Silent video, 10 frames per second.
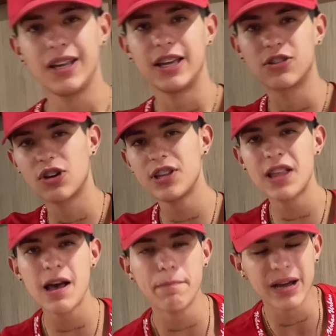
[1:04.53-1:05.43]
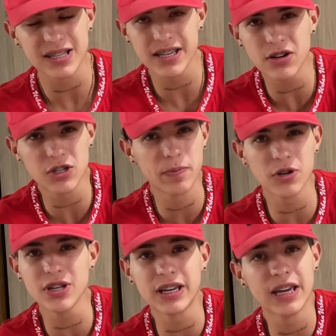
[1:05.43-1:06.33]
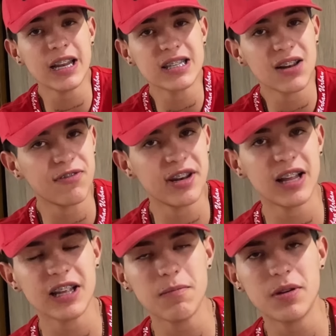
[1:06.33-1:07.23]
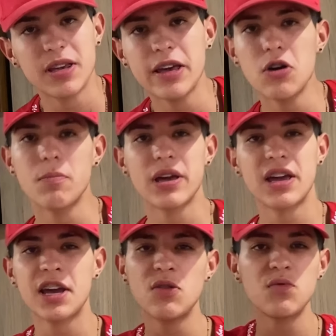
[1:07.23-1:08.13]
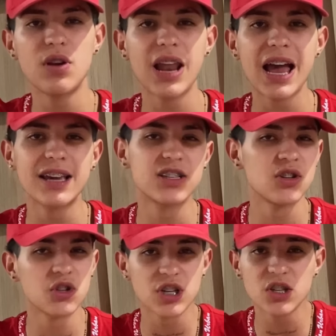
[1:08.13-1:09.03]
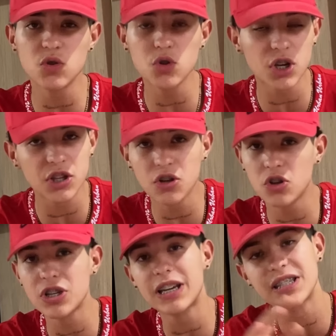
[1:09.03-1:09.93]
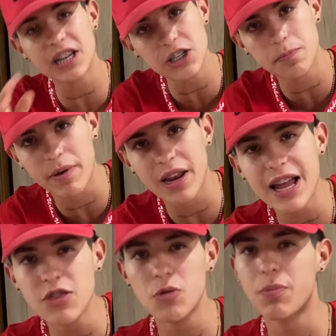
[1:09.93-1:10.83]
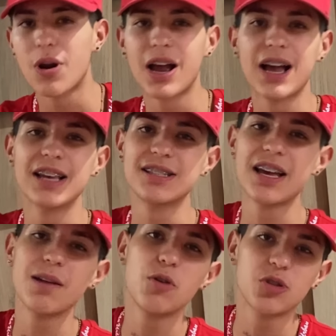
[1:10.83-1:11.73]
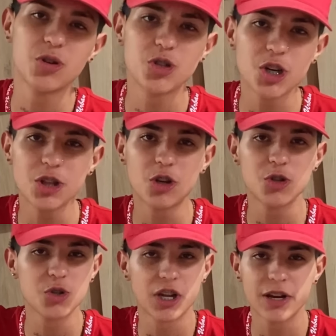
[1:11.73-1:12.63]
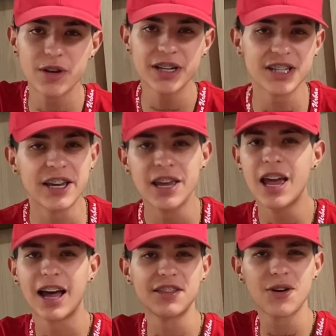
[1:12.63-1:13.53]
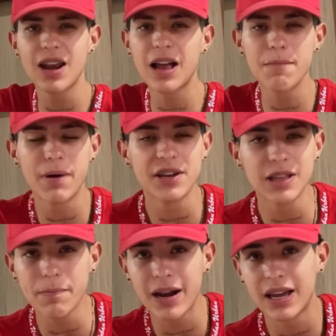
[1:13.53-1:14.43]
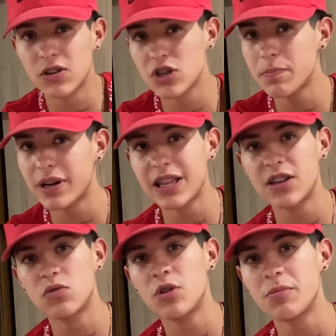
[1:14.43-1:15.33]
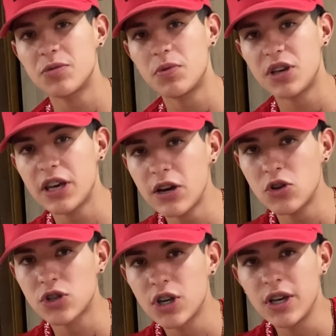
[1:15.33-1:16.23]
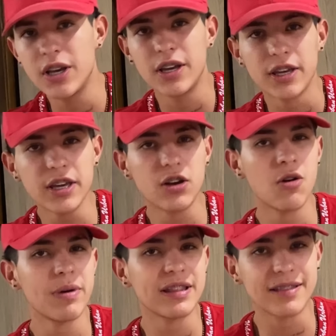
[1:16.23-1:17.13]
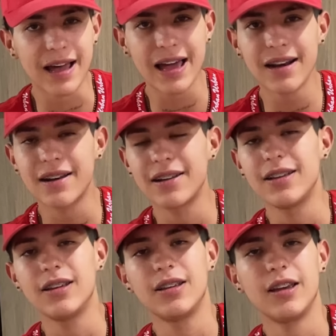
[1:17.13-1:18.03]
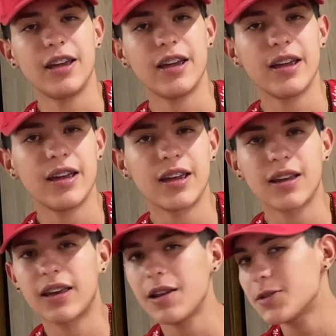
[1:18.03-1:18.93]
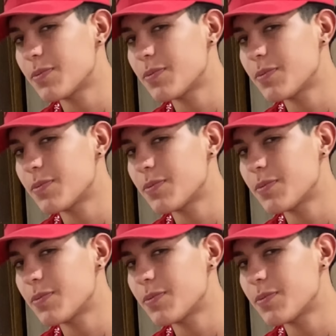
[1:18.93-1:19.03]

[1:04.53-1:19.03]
Entonces nada, parcero, espero se queden hasta el final del video, me dejen un like, si no se han suscrito no sé qué están esperando, por acá está el botoncito, suscribirse, activar la campanita para que no se pierda ninguno de mis videos y comentar eh, qué les